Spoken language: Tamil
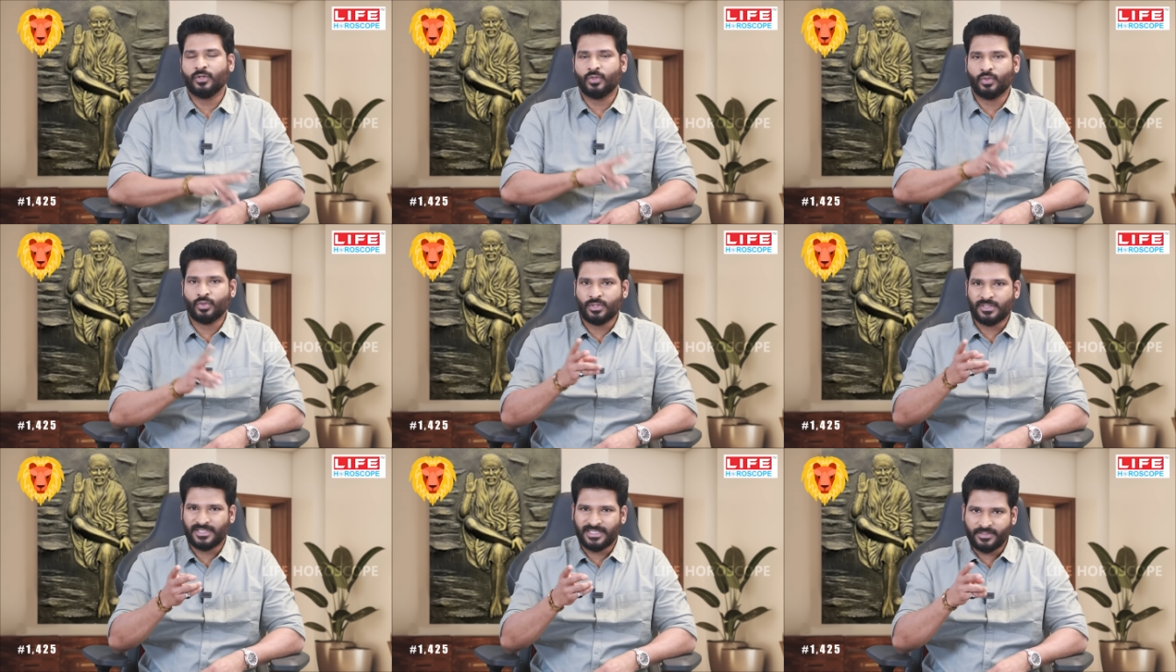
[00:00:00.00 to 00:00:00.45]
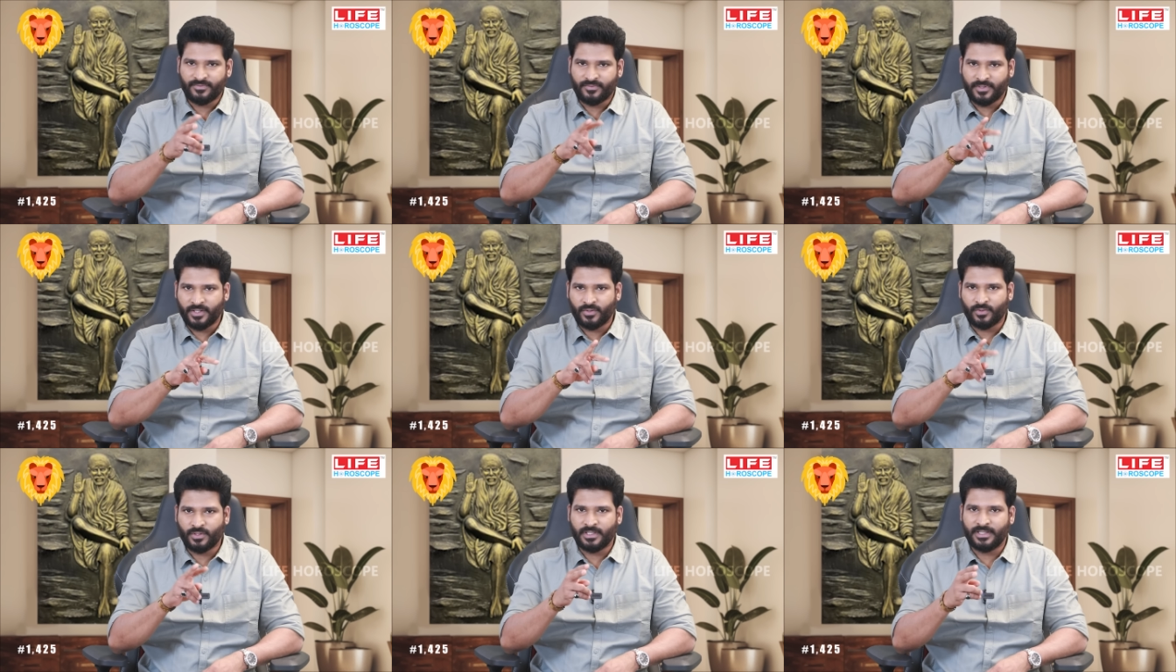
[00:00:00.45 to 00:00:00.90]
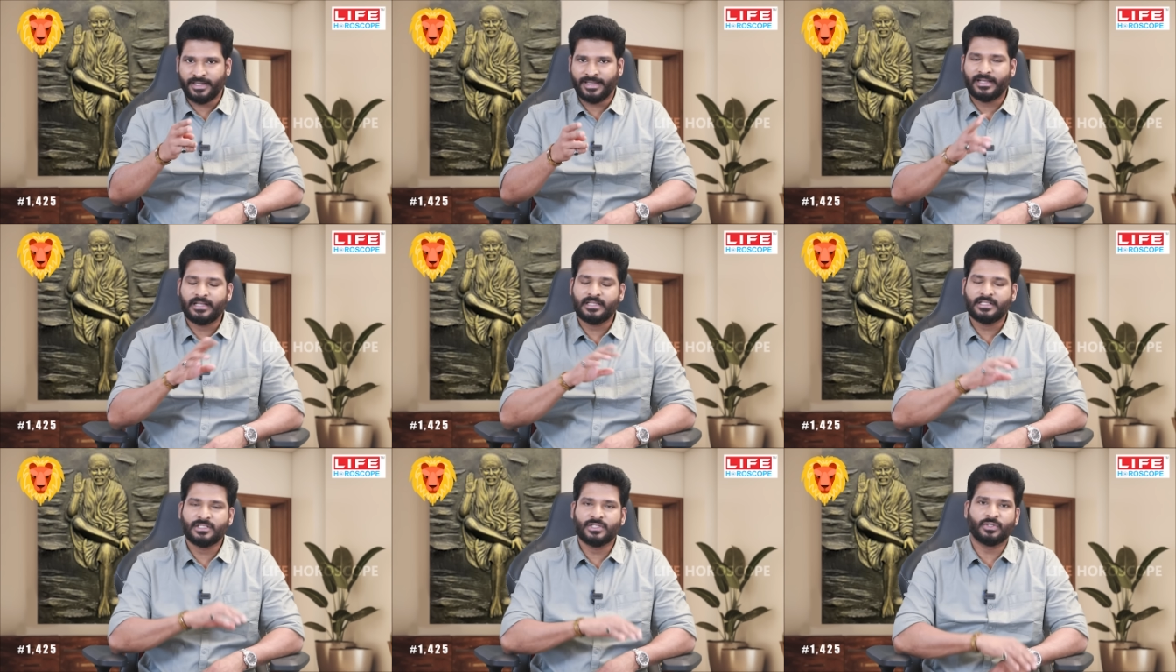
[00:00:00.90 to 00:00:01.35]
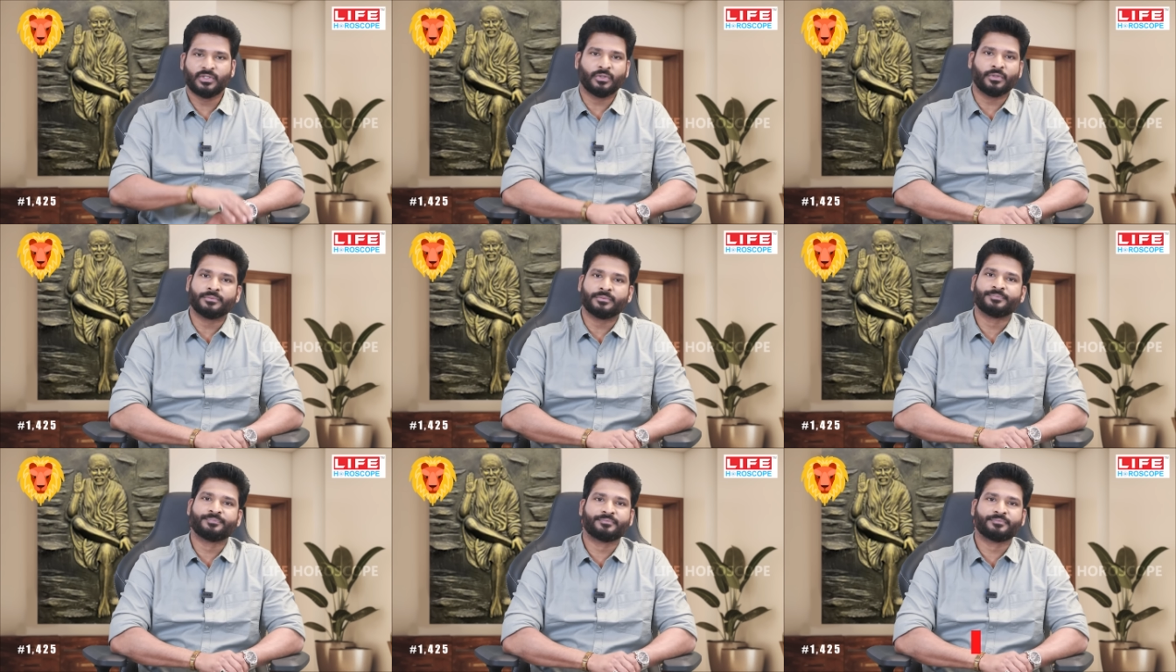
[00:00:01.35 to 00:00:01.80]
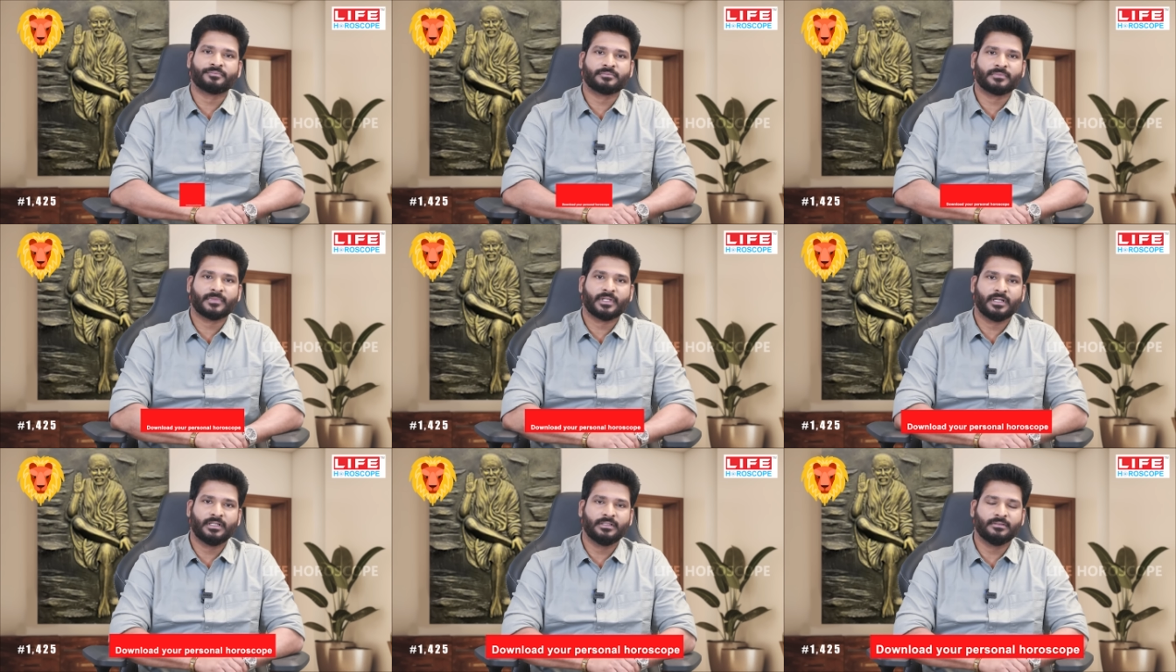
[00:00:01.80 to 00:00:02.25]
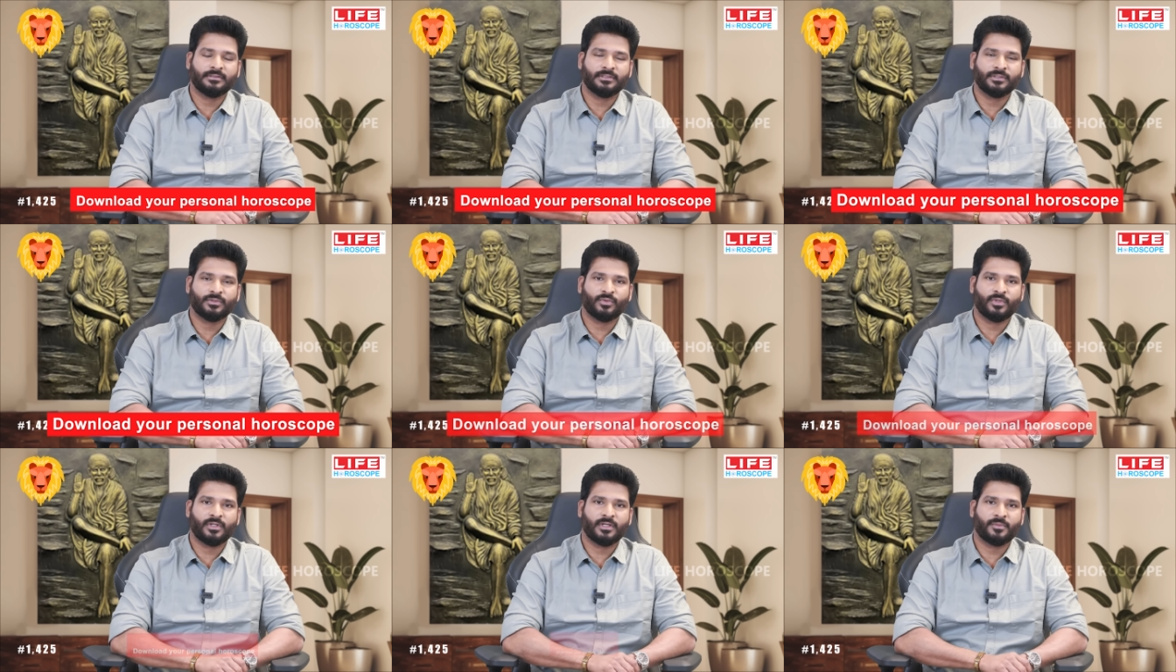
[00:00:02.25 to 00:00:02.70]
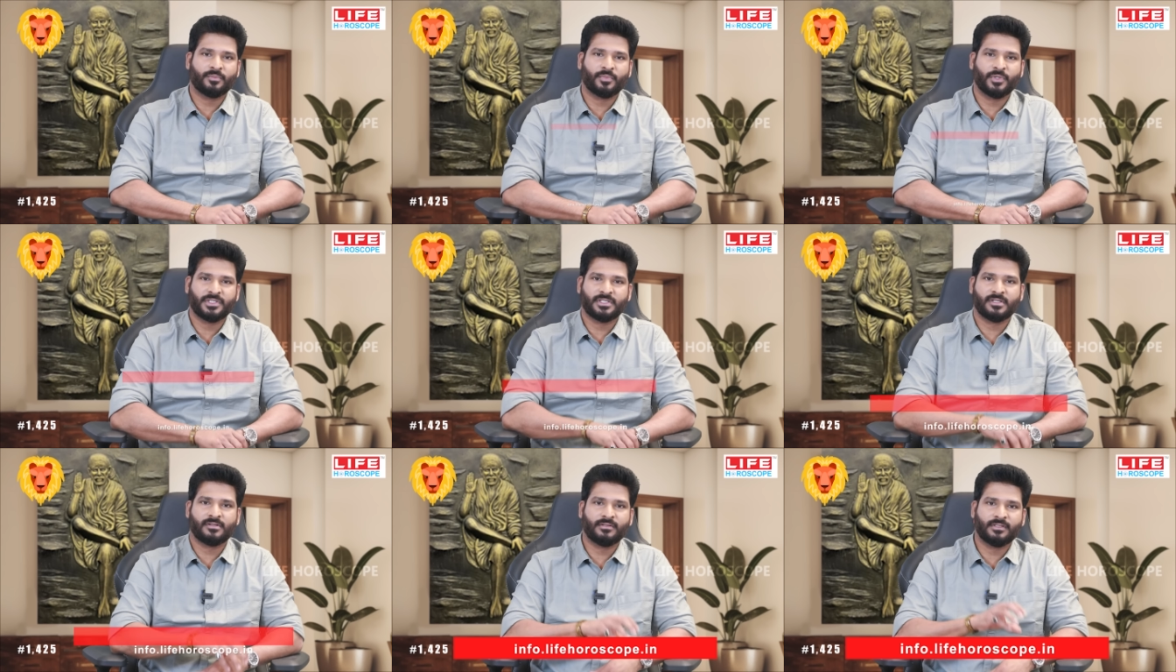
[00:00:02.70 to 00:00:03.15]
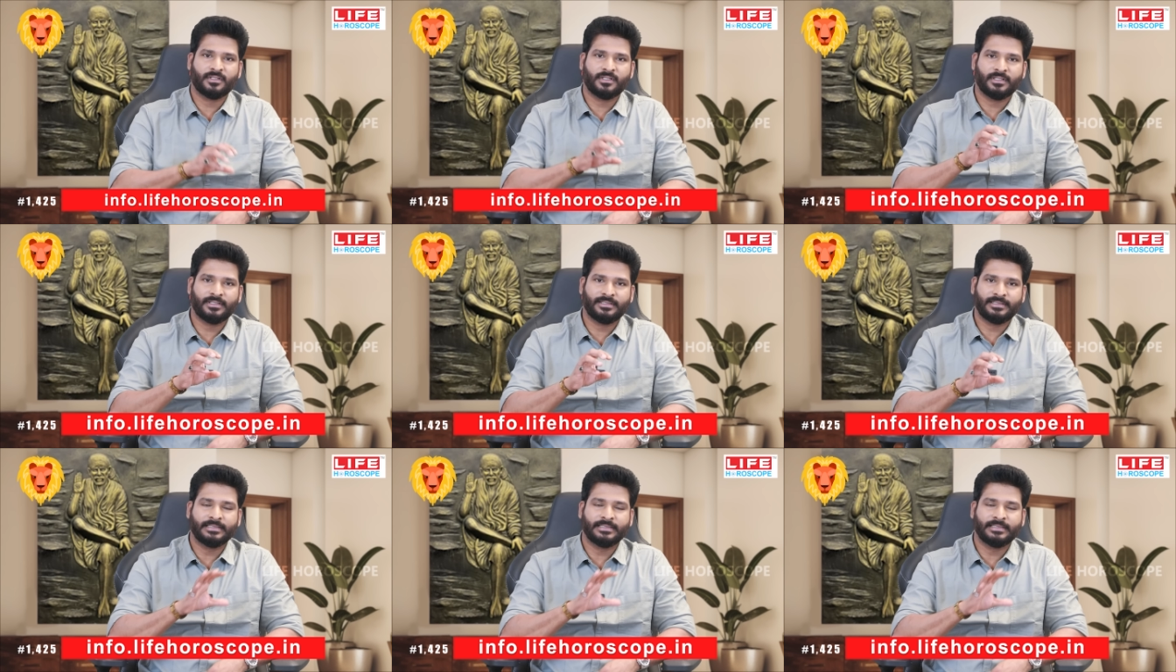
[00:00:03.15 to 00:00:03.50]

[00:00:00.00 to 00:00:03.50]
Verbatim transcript: குரு செவ்வாயோட இணைஞ்சிருக்கும் அது வந்து உங்களுக்கு பொசிஷன் வந்து